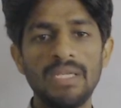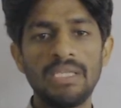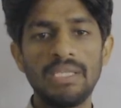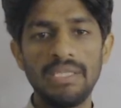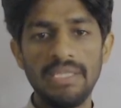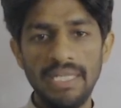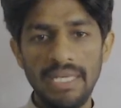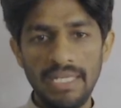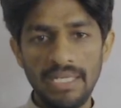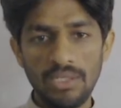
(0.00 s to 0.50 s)

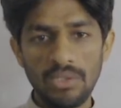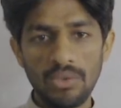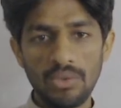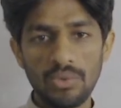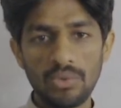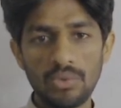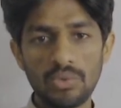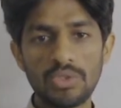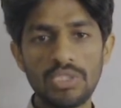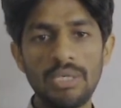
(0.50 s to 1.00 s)
देन
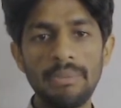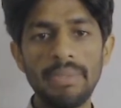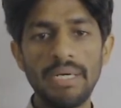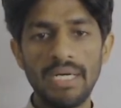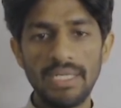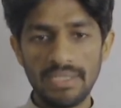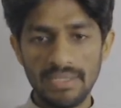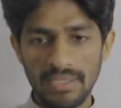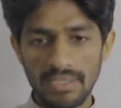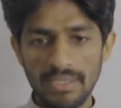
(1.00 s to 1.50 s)
उसके
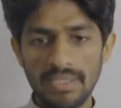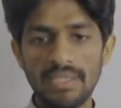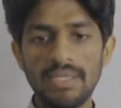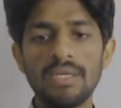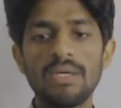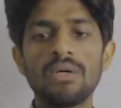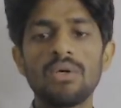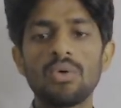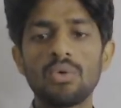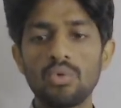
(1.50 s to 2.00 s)
बाद
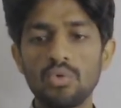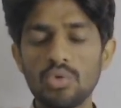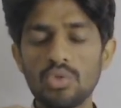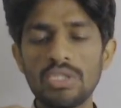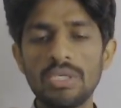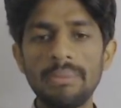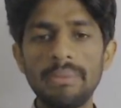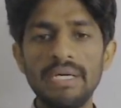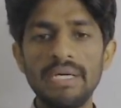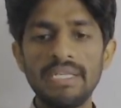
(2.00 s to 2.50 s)
उसके
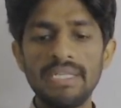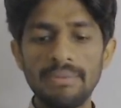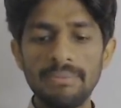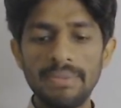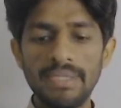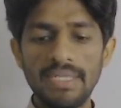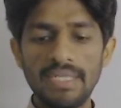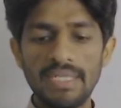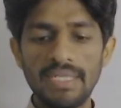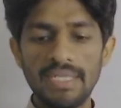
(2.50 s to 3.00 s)
बाद हम
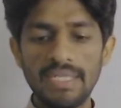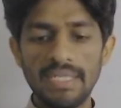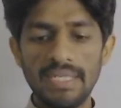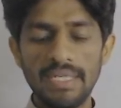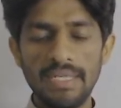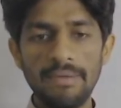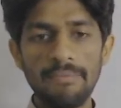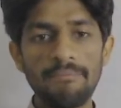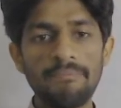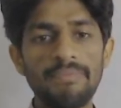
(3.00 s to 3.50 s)
देखेंगे
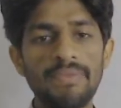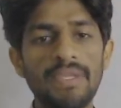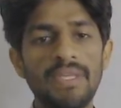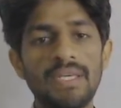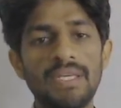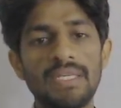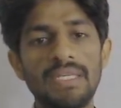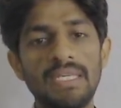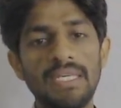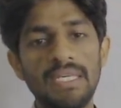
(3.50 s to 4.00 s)

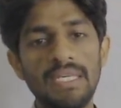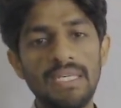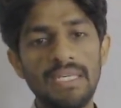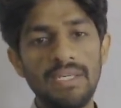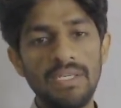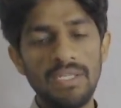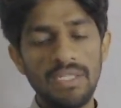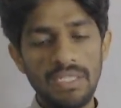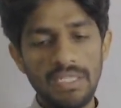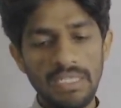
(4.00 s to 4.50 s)
कि
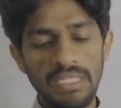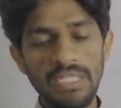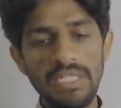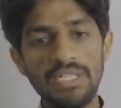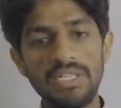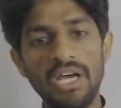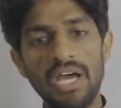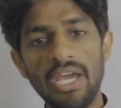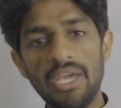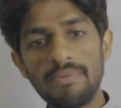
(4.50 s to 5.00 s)
इनकी
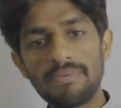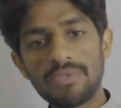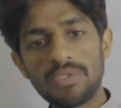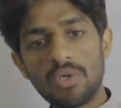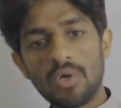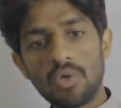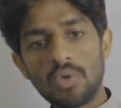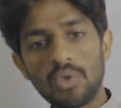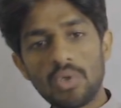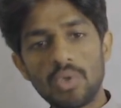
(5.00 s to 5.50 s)
टाइप्स
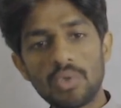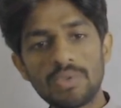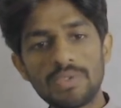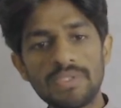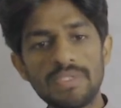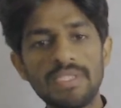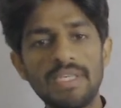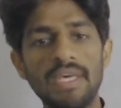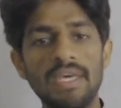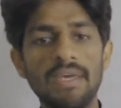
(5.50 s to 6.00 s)
कौन कौन
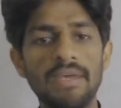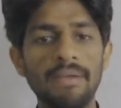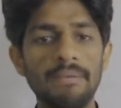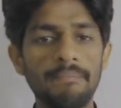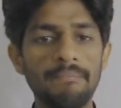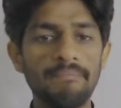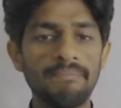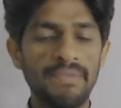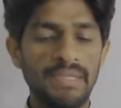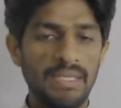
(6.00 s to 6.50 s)
सी हैं
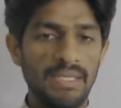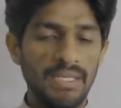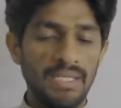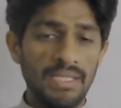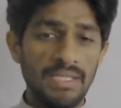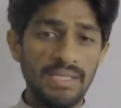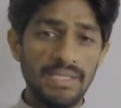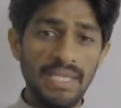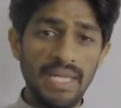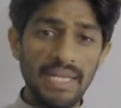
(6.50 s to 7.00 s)

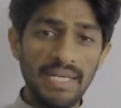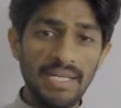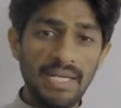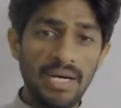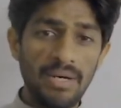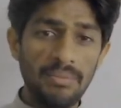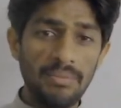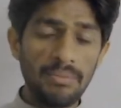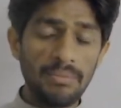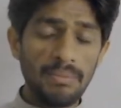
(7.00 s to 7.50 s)
देन
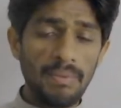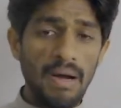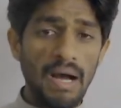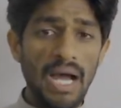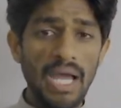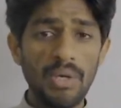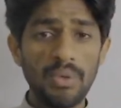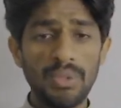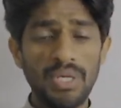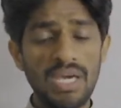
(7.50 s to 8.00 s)
हम
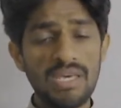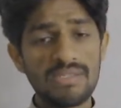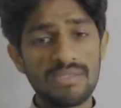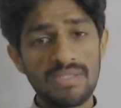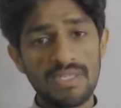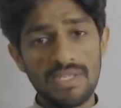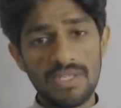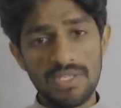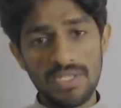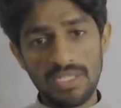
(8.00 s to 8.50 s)

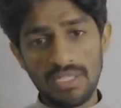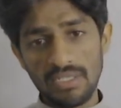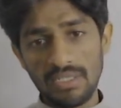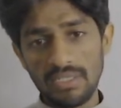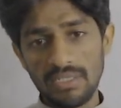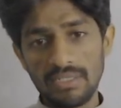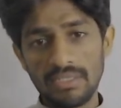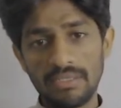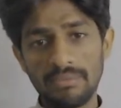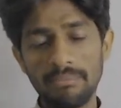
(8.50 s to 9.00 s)
आयोनाइजेशन
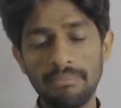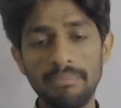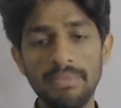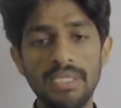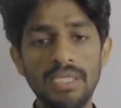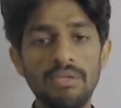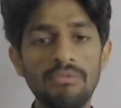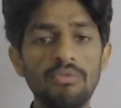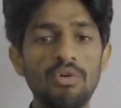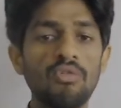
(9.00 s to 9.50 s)

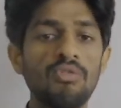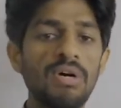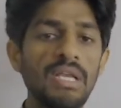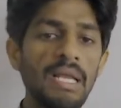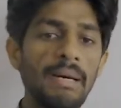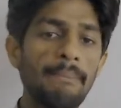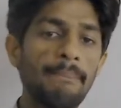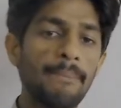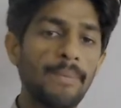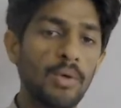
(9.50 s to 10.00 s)
मीन वो वाला
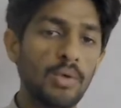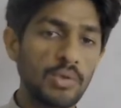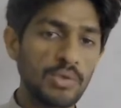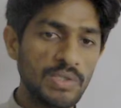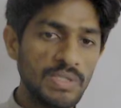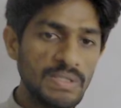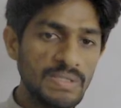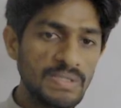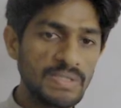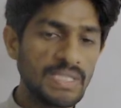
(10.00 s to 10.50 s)

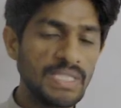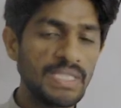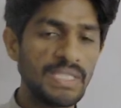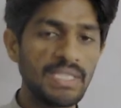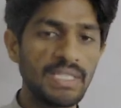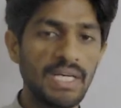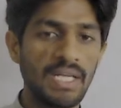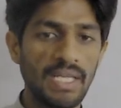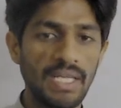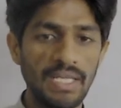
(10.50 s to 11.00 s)
प्रोसेस स्टडी
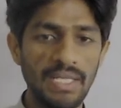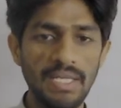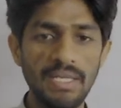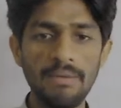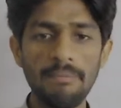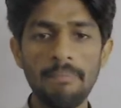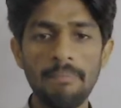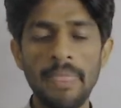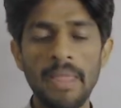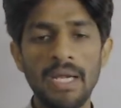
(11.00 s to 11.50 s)
करेंगे
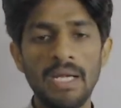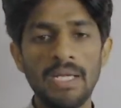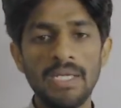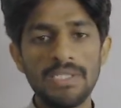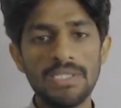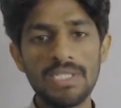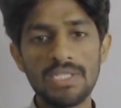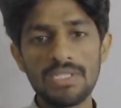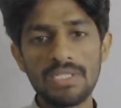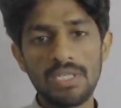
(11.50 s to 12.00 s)

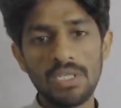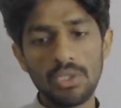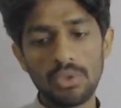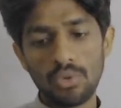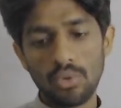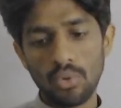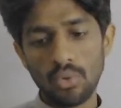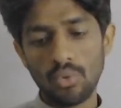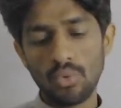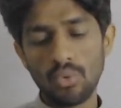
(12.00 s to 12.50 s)
जिसके
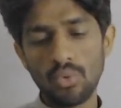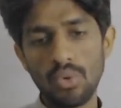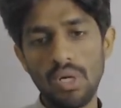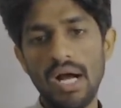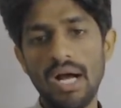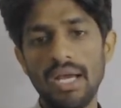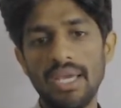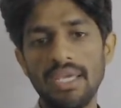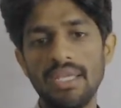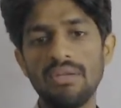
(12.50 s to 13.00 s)
थ्रू
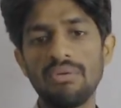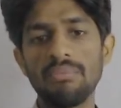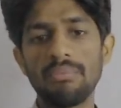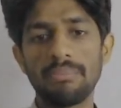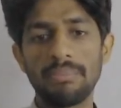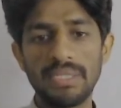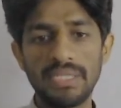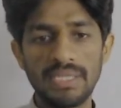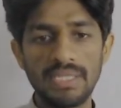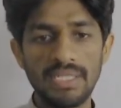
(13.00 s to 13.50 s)
आइन
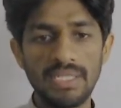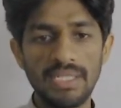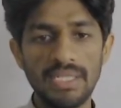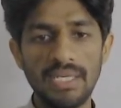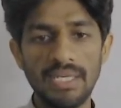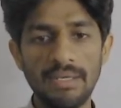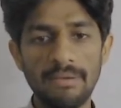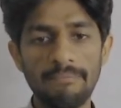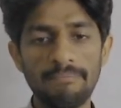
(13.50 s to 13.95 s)
बनते हैं